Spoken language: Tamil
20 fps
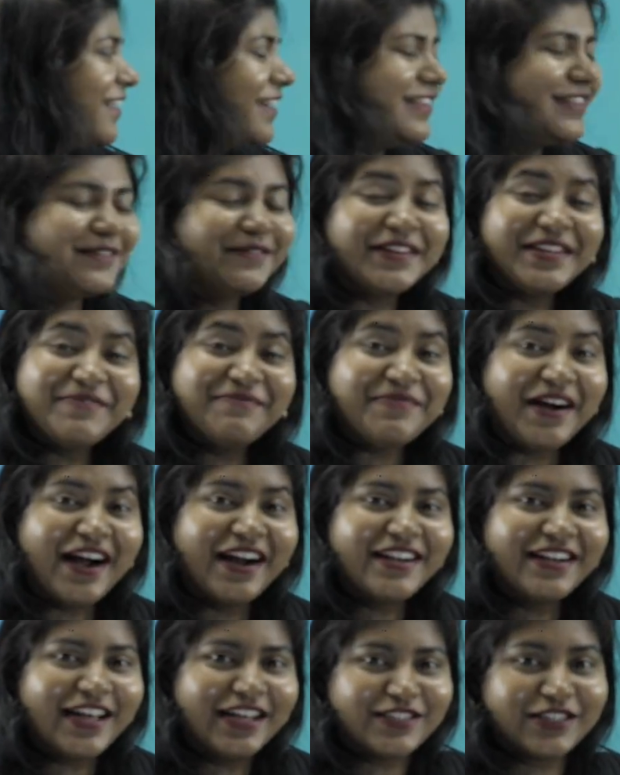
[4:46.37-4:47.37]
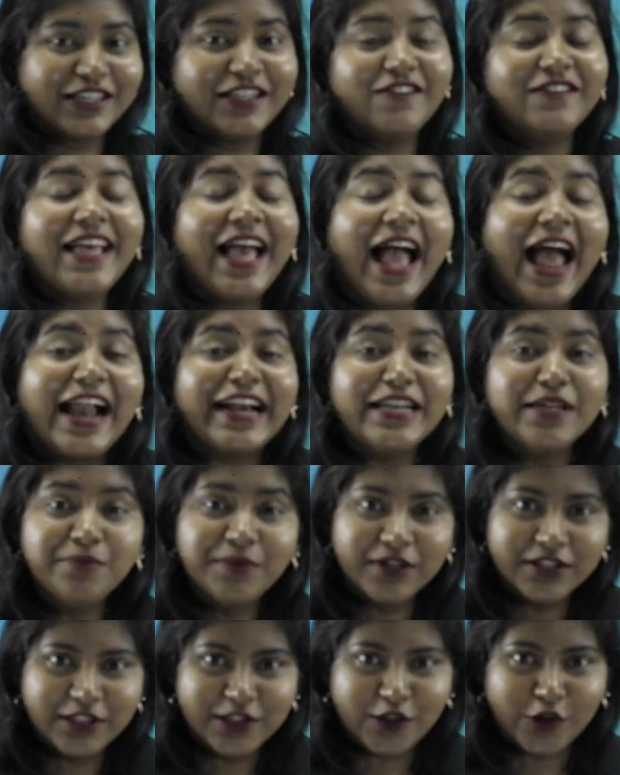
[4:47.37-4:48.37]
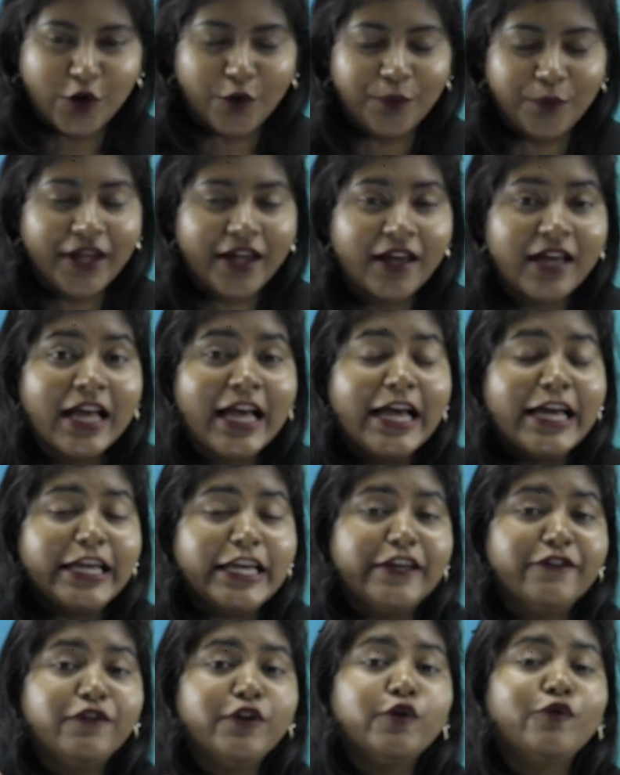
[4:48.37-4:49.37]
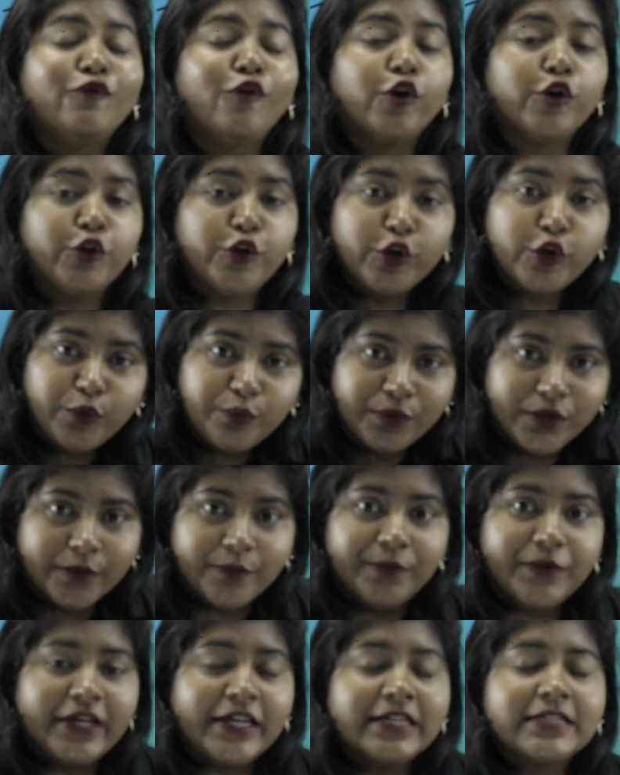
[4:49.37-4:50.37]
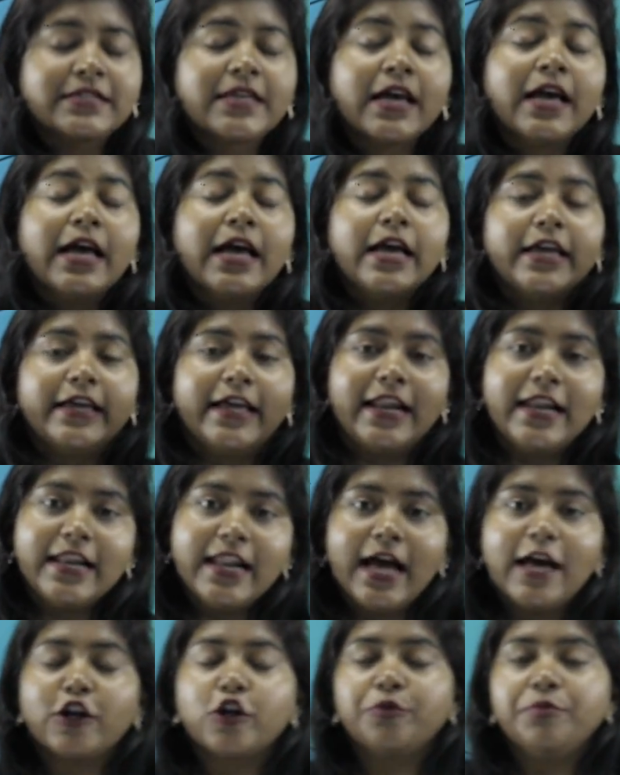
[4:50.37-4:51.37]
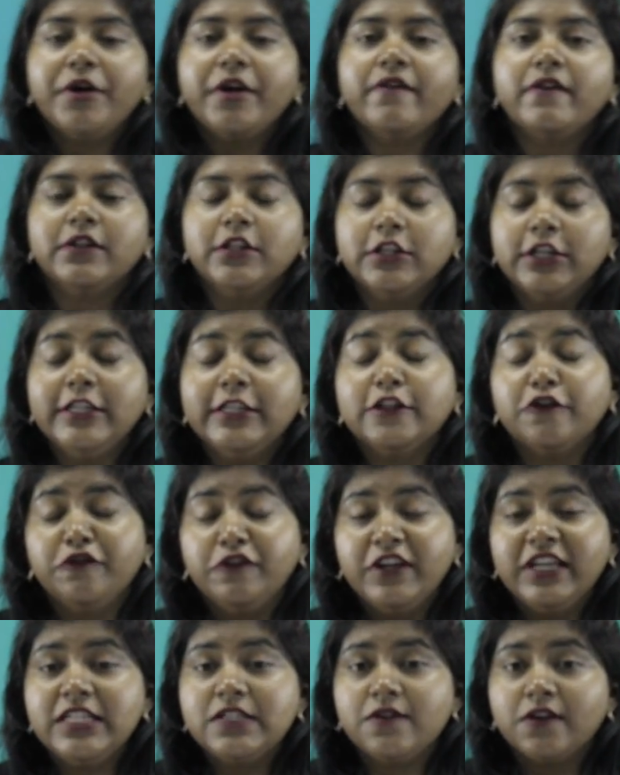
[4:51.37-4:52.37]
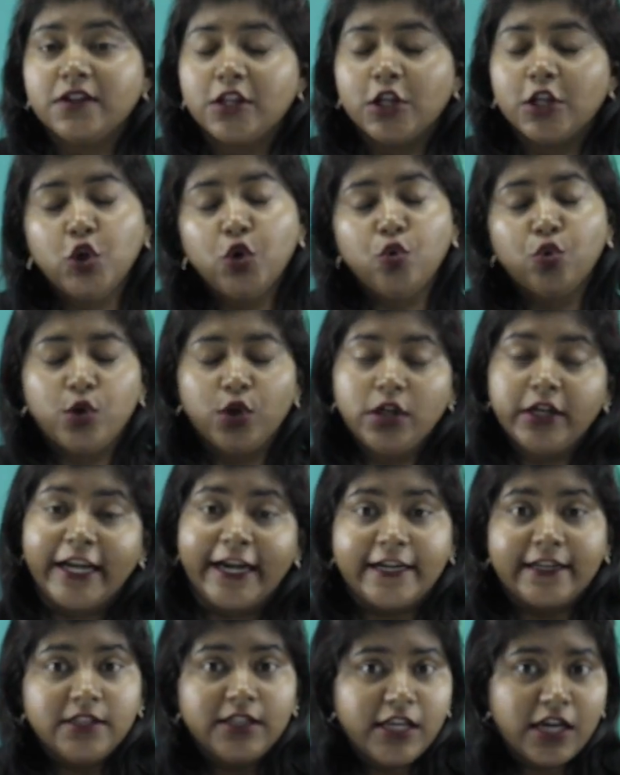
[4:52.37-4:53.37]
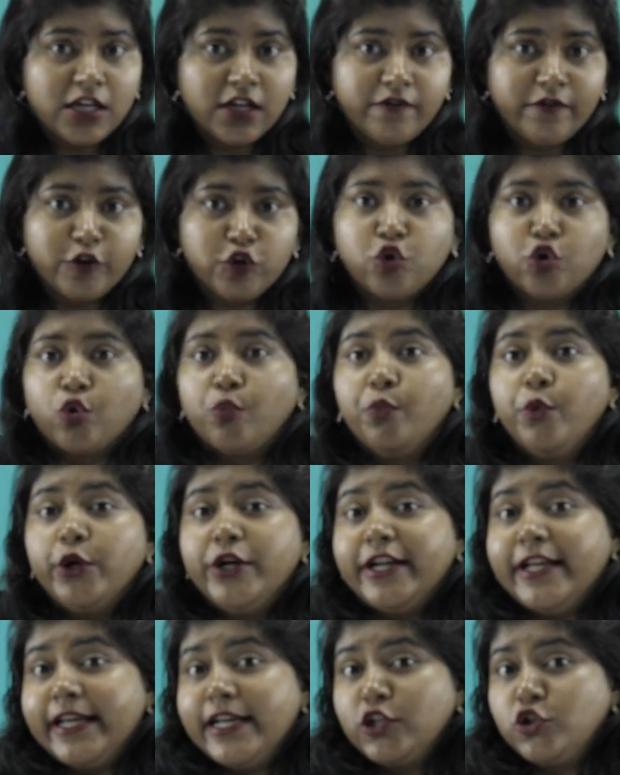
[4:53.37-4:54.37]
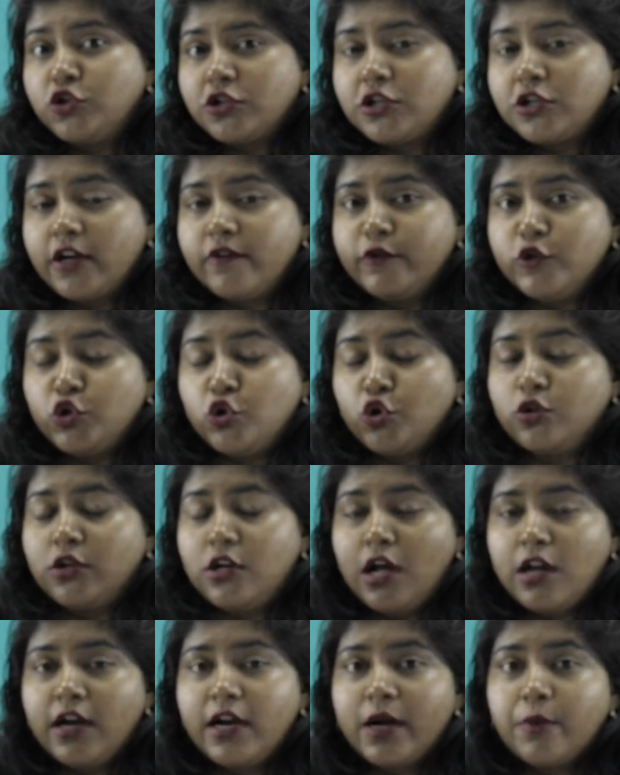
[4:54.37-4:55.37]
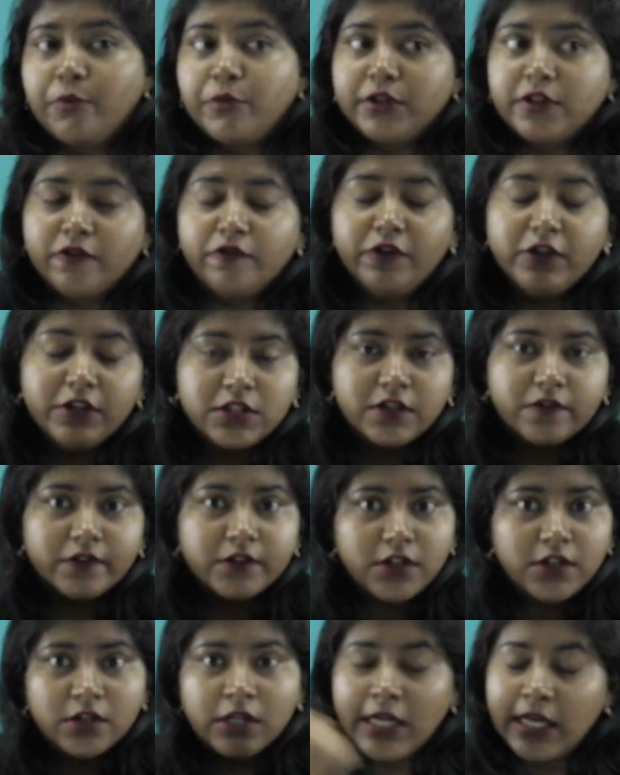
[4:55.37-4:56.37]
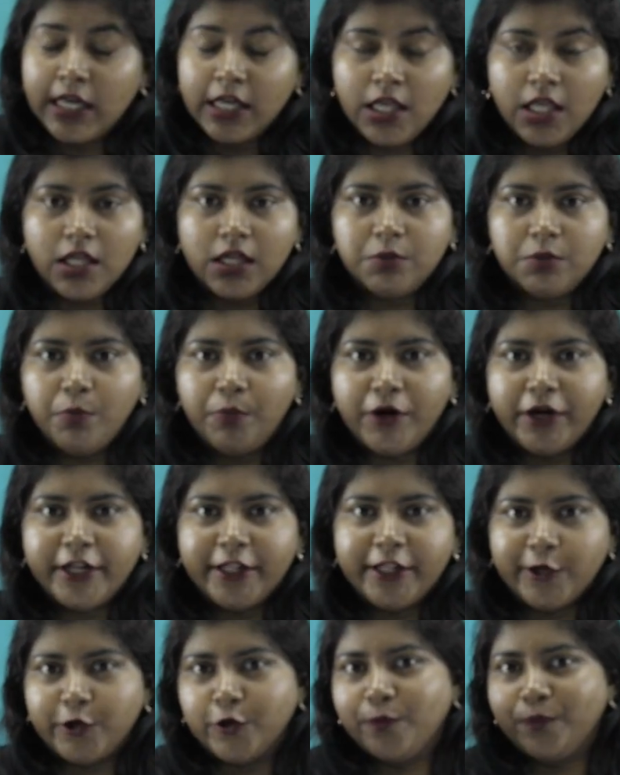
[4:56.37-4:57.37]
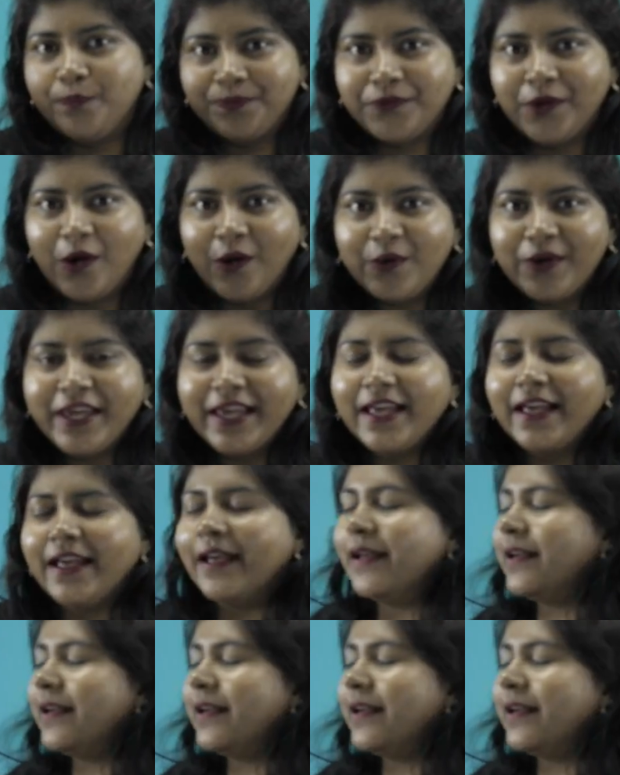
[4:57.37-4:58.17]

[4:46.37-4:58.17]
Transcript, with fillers: இந்த மாதிரி பாண்டாஸ் அதாவது அனிமல்ஸுக்குமே ஈவன் ஃபார் ஹியூமன் பீங்ஸ் எல்லாருக்குமே வந்துட்டு இந்த வீட்ஸ் வந்துட்டு ஒரு கெடுதியான விஷயம் ரொம்ப டேஞ்சரான விஷயம் அதனால் நம்ம இந்த வீட்ஸை வந்து ரிமூவ் பண்ணிடணும் ஓகே